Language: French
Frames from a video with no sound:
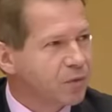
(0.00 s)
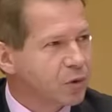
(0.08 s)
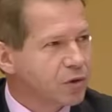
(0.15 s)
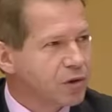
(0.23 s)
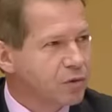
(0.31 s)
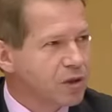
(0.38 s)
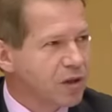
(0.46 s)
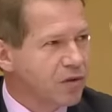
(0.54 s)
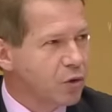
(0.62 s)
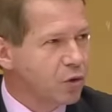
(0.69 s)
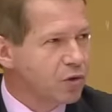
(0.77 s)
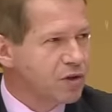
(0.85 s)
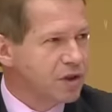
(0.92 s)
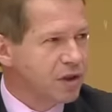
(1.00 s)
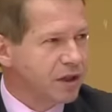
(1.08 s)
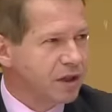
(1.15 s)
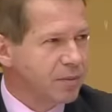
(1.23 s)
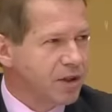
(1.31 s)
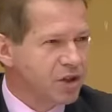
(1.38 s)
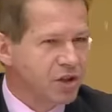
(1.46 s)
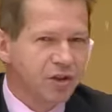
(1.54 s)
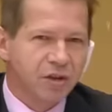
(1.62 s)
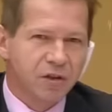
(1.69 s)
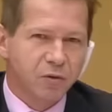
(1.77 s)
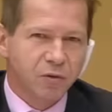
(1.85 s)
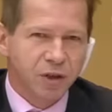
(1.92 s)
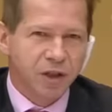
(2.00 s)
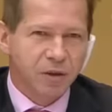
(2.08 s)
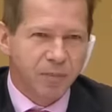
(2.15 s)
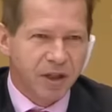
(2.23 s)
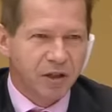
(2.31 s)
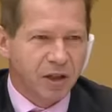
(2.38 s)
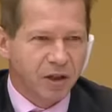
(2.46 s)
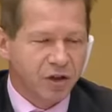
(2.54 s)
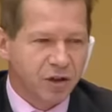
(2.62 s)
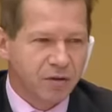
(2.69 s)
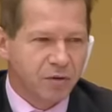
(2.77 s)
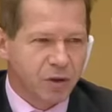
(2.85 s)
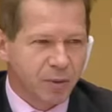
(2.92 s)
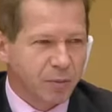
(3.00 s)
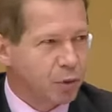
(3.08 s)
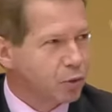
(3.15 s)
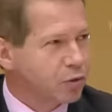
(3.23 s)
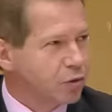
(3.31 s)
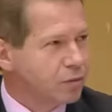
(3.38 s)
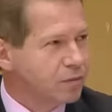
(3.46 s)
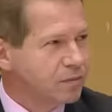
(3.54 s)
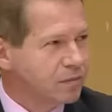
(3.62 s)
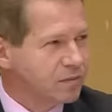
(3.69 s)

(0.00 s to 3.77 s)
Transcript: Donc si vous avez une usine avec des machines et des ouvriers et pas d'énergie, vous n'avez pas de production.